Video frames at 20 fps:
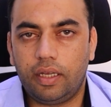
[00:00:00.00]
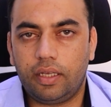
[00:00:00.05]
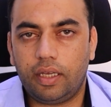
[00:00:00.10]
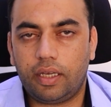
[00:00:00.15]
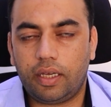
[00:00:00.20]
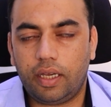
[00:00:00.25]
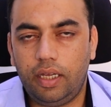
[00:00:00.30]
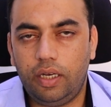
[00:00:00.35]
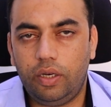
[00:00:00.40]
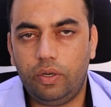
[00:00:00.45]
कि
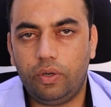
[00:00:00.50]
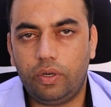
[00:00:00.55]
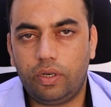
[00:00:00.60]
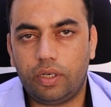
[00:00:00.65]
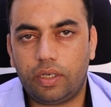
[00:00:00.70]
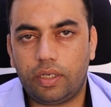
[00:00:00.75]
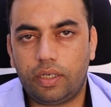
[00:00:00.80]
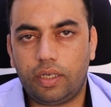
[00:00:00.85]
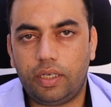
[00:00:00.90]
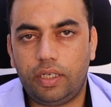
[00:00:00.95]
कई
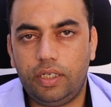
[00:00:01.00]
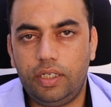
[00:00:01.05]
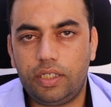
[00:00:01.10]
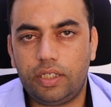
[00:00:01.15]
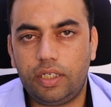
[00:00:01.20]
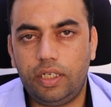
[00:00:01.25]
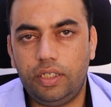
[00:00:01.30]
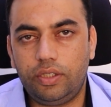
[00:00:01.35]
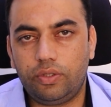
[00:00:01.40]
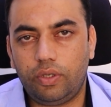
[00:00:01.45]
लोग
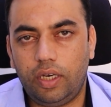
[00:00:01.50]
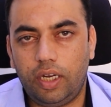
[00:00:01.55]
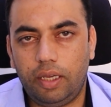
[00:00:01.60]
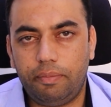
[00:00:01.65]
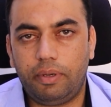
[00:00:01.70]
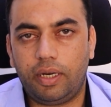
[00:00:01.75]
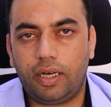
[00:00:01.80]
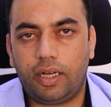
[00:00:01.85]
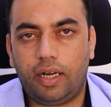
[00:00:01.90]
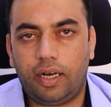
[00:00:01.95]
इनिशियली जो
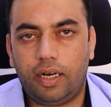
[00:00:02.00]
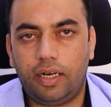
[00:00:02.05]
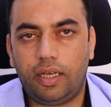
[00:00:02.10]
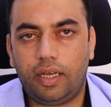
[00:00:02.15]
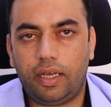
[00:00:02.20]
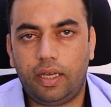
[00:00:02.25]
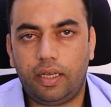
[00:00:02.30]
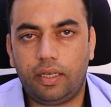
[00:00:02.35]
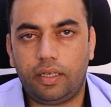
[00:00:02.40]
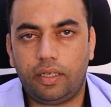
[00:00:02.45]
लेबर कार्ड
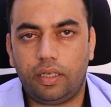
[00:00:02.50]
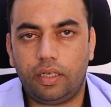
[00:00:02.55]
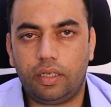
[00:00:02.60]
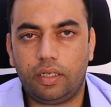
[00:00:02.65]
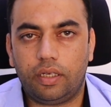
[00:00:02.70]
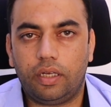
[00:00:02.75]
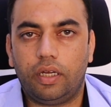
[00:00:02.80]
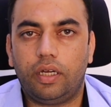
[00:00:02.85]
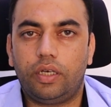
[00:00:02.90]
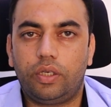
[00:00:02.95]

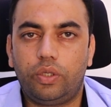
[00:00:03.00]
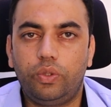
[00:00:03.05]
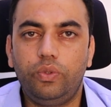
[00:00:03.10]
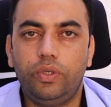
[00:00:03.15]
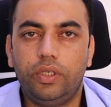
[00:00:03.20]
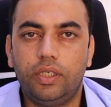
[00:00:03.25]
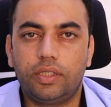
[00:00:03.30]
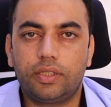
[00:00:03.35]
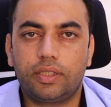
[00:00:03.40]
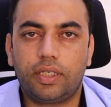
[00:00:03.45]
है टू
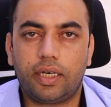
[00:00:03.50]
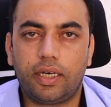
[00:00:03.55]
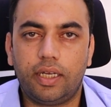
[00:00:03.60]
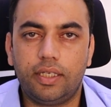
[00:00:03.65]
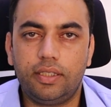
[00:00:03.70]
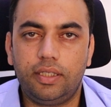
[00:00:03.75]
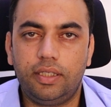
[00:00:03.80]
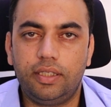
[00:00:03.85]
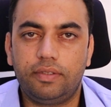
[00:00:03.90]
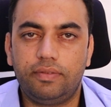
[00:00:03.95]
इयर्स का
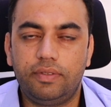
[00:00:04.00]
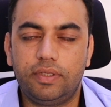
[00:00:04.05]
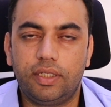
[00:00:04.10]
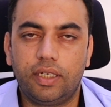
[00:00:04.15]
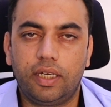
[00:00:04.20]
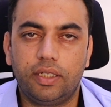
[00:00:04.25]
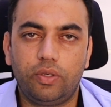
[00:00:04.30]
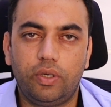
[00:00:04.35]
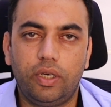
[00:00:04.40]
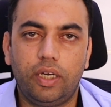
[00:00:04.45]
रेजिडेंस
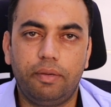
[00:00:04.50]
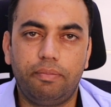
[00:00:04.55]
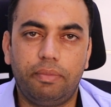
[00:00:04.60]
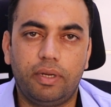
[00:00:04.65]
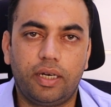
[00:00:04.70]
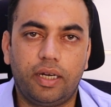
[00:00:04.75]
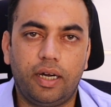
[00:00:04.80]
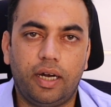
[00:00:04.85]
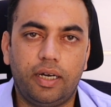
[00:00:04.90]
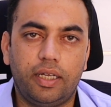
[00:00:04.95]
वीज़े का जो
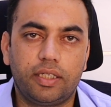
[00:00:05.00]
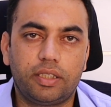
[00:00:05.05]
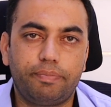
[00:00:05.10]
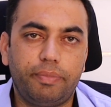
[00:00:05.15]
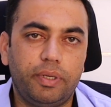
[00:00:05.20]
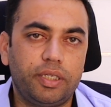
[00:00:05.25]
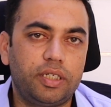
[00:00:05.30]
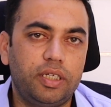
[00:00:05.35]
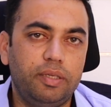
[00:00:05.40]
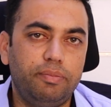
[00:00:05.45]
लेबर कार्ड है
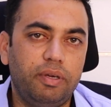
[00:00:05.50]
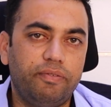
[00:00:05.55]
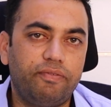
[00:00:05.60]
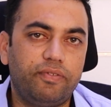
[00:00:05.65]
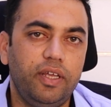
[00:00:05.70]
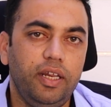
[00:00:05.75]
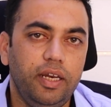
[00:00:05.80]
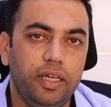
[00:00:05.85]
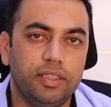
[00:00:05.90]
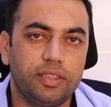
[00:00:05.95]
स्पेशली मैं
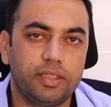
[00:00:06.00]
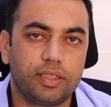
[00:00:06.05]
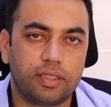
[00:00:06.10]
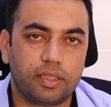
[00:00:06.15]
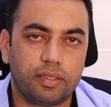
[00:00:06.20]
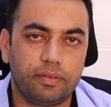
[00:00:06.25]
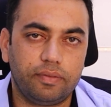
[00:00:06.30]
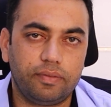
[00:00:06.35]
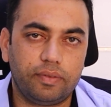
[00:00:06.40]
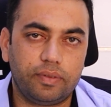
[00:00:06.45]
फ्रीलांस
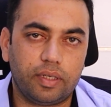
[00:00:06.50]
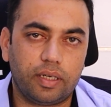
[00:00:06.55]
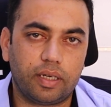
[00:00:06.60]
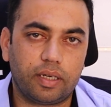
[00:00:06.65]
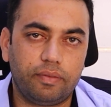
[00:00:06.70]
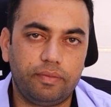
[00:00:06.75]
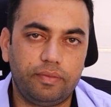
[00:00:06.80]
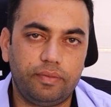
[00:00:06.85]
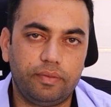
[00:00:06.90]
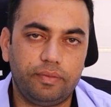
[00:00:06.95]

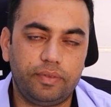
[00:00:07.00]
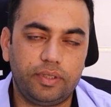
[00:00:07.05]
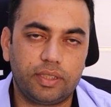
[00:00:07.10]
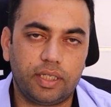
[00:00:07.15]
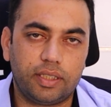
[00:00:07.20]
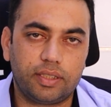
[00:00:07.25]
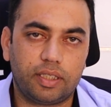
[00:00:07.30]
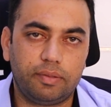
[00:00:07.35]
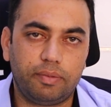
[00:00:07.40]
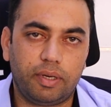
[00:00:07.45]

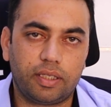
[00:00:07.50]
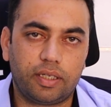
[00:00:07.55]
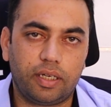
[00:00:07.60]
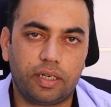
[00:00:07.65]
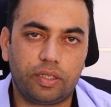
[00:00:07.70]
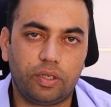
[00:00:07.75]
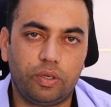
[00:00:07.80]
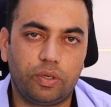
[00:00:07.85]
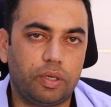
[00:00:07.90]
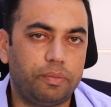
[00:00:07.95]
वीज़ा की बात
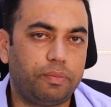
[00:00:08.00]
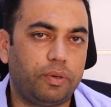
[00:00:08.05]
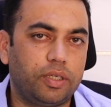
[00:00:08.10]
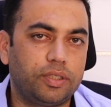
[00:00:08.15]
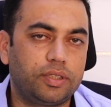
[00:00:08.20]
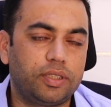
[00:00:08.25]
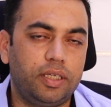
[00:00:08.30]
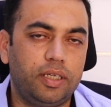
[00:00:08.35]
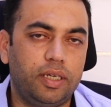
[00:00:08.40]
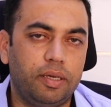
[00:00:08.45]
करता हूँ कि
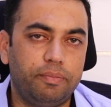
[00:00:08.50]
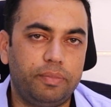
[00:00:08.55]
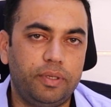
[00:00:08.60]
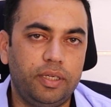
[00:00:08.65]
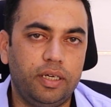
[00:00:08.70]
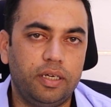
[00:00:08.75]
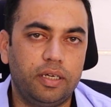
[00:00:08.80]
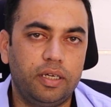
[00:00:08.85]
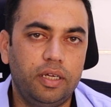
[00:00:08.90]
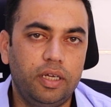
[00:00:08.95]
बहुत सारी
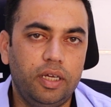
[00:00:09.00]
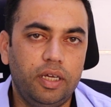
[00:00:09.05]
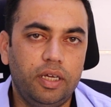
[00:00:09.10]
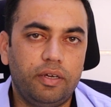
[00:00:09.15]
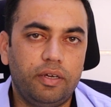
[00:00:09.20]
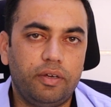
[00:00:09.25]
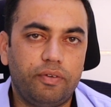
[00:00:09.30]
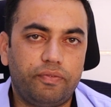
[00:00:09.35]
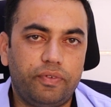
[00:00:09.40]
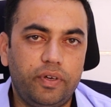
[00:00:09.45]
कंपनियाँ
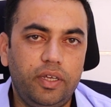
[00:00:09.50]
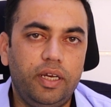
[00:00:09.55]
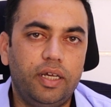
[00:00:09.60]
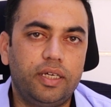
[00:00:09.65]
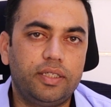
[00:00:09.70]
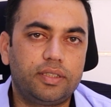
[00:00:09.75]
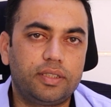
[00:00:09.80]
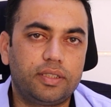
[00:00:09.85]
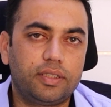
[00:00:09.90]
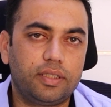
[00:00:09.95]

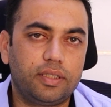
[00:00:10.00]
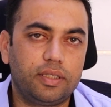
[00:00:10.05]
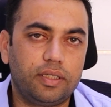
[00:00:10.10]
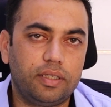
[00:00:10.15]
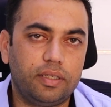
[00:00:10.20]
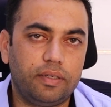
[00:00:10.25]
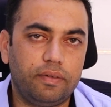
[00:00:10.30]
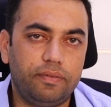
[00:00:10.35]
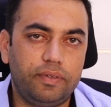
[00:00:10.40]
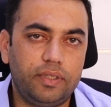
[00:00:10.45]
फ्रीलांस
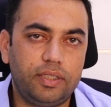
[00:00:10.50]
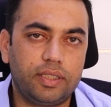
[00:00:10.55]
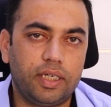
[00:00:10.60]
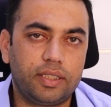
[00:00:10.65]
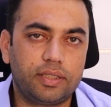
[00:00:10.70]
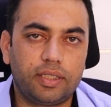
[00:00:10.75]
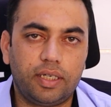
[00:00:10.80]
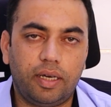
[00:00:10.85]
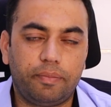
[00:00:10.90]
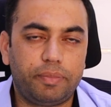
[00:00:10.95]

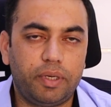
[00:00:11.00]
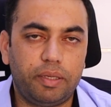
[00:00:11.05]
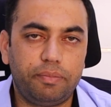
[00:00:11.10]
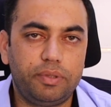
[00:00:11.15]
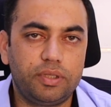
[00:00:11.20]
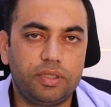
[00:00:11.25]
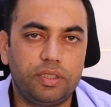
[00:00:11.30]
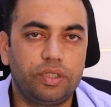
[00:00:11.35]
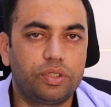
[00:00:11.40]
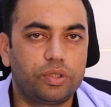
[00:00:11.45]
वीज़ा का अपना
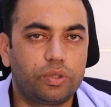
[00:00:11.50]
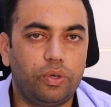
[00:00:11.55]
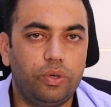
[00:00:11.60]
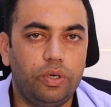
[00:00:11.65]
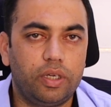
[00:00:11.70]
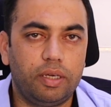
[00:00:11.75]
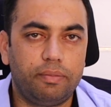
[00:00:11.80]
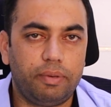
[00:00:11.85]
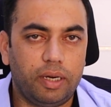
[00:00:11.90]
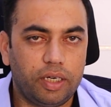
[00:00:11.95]
बिजनेस
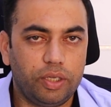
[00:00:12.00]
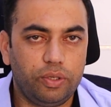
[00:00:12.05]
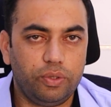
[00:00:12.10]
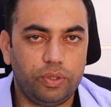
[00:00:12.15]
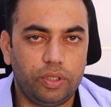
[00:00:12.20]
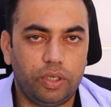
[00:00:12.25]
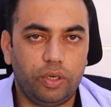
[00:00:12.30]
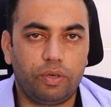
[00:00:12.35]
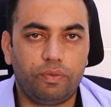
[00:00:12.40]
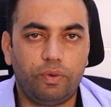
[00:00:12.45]
खोल के बैठी
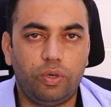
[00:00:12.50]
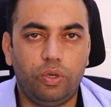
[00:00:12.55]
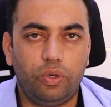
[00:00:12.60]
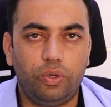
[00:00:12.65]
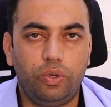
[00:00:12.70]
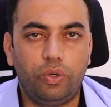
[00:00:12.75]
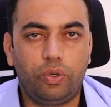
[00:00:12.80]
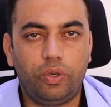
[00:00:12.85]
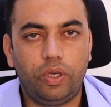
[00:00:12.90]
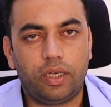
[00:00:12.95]
हुई हैं और वो
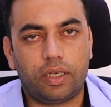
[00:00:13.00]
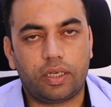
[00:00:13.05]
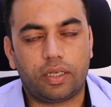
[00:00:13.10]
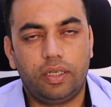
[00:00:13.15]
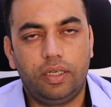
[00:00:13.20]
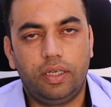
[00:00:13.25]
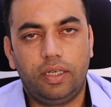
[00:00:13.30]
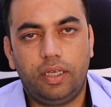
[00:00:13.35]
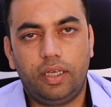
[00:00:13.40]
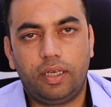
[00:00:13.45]
लोगों को
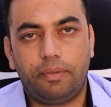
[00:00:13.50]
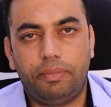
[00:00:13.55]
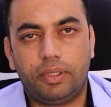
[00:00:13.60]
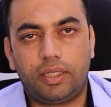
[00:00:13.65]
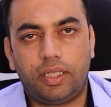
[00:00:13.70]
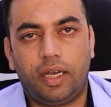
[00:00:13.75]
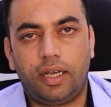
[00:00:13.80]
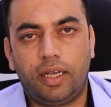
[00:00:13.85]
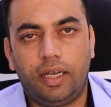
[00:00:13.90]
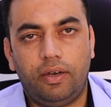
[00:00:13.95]
एक एक
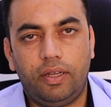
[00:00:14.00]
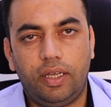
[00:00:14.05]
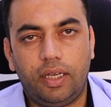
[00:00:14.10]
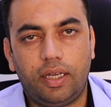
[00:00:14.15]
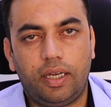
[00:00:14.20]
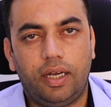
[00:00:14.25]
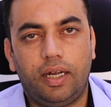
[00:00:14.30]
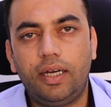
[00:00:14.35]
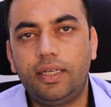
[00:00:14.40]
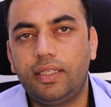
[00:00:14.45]
बताका और
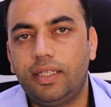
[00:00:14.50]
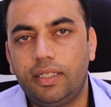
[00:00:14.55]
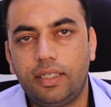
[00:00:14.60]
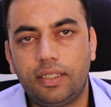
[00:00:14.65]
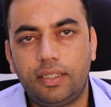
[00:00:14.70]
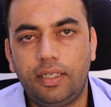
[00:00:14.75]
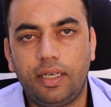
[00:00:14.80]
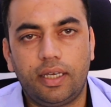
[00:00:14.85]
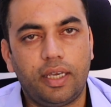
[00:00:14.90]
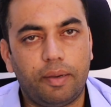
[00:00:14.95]
एक कार्ड
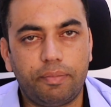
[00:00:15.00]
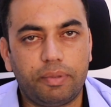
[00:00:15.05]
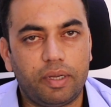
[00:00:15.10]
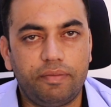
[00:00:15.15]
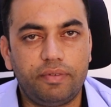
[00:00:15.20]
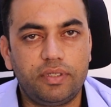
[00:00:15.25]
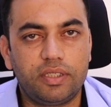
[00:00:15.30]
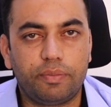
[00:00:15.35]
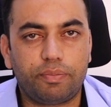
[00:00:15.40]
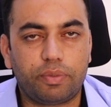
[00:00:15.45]
दे देती है कि
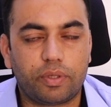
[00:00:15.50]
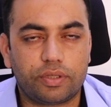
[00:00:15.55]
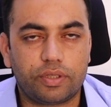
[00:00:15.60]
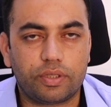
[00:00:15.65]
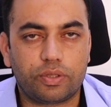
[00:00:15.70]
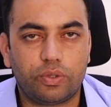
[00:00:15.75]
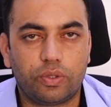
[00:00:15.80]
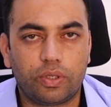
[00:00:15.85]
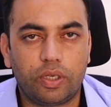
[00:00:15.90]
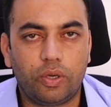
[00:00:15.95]
आपका वीज़ा
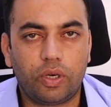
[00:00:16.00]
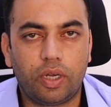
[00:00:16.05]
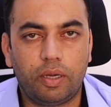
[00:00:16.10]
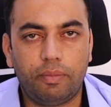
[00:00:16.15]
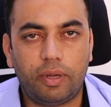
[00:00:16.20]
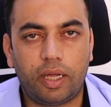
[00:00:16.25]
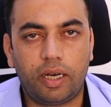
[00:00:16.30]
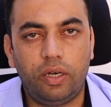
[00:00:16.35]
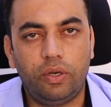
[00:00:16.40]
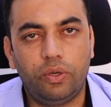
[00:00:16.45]
प्रोसेस हो गया और
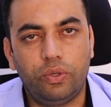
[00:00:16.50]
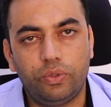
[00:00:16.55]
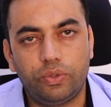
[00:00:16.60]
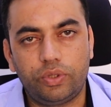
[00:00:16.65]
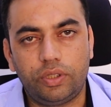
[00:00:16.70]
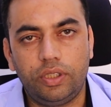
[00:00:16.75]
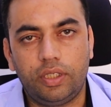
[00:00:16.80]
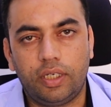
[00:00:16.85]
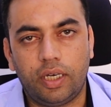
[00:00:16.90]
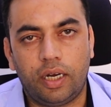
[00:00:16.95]
हमारे लोग
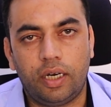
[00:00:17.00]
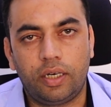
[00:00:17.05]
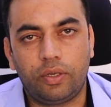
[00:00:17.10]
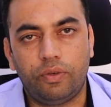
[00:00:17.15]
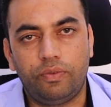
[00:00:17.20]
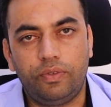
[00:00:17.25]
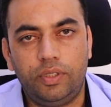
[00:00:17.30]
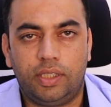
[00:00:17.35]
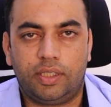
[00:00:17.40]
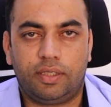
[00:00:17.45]
उसी कार्ड
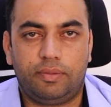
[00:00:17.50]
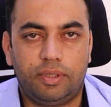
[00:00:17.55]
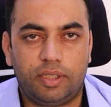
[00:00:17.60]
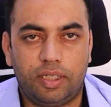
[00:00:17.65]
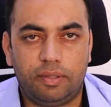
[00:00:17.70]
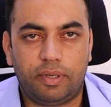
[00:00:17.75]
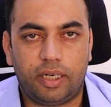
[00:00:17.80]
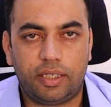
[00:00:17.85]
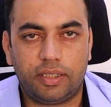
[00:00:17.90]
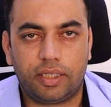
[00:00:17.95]
को वीज़ा
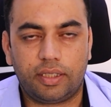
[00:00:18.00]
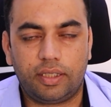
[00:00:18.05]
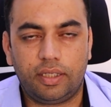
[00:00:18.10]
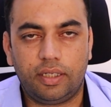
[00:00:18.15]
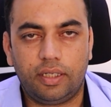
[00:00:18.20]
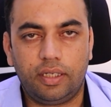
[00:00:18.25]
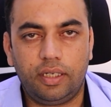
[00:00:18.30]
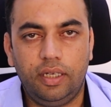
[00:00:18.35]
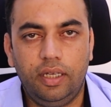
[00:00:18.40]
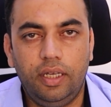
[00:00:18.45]
समझ के बैठ जाते
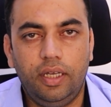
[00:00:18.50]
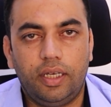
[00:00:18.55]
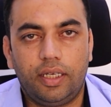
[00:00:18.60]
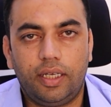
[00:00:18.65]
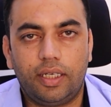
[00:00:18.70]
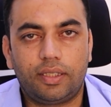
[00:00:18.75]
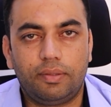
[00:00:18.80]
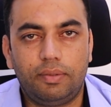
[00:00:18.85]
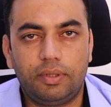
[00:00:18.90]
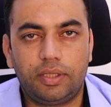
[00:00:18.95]
हैं
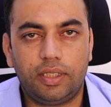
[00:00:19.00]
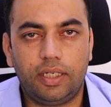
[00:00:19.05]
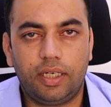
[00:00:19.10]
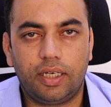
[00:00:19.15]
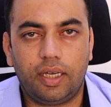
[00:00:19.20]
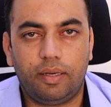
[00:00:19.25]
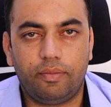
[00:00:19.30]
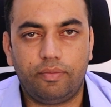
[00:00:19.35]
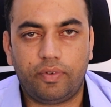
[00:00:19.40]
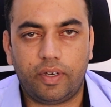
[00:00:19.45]
या समझते
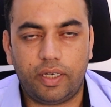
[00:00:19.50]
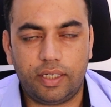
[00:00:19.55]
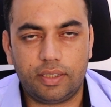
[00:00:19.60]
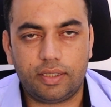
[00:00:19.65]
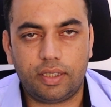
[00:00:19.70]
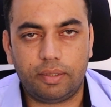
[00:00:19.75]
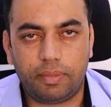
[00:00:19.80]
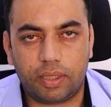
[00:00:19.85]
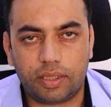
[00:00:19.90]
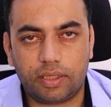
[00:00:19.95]
हैं कि हम फाइन
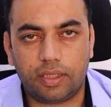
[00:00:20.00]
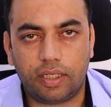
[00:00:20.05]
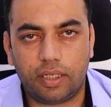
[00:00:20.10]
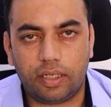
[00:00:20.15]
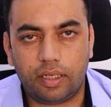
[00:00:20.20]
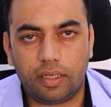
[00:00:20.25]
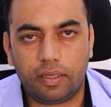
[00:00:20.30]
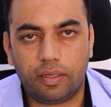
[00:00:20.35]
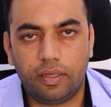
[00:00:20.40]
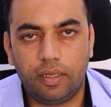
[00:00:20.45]
से बच
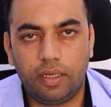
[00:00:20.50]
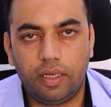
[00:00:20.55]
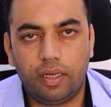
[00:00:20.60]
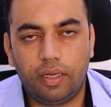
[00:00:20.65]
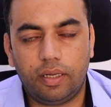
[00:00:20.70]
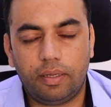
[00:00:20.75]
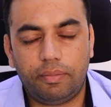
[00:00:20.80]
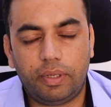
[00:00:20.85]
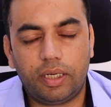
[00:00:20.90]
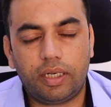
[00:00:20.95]
गए हैं
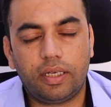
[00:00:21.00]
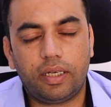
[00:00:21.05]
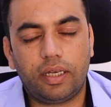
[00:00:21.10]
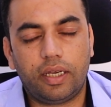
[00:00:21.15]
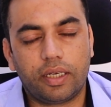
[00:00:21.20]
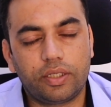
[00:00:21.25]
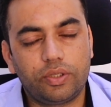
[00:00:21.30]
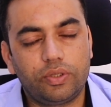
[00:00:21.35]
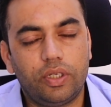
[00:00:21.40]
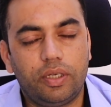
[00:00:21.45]

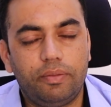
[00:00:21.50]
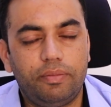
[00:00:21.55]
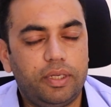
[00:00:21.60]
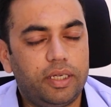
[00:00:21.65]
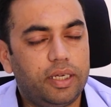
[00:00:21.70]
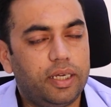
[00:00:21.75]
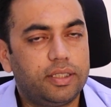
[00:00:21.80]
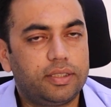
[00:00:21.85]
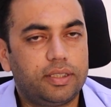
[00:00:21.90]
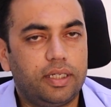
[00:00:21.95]
बट एक्चुअल
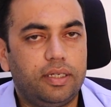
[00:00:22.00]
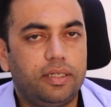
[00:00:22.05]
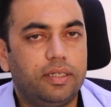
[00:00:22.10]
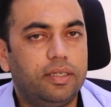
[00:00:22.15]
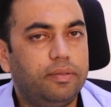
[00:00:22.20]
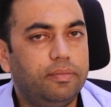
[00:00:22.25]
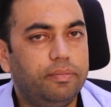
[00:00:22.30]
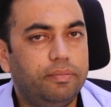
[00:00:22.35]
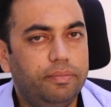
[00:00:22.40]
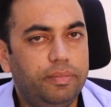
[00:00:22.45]
में ऐसा
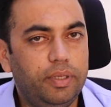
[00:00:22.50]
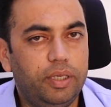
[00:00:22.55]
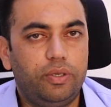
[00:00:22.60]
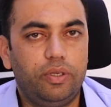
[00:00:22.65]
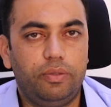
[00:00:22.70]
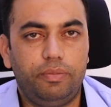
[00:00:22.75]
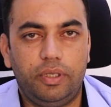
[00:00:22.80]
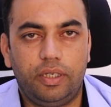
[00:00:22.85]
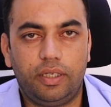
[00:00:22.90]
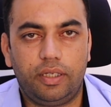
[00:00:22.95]

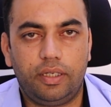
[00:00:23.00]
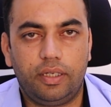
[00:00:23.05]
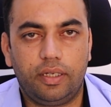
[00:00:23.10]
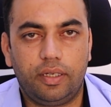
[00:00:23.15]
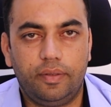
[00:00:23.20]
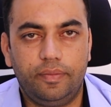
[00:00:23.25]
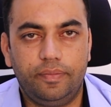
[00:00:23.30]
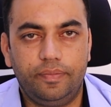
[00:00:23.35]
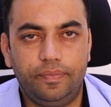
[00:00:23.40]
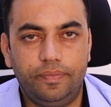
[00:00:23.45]
बिल्कुल भी नहीं
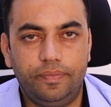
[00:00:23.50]
है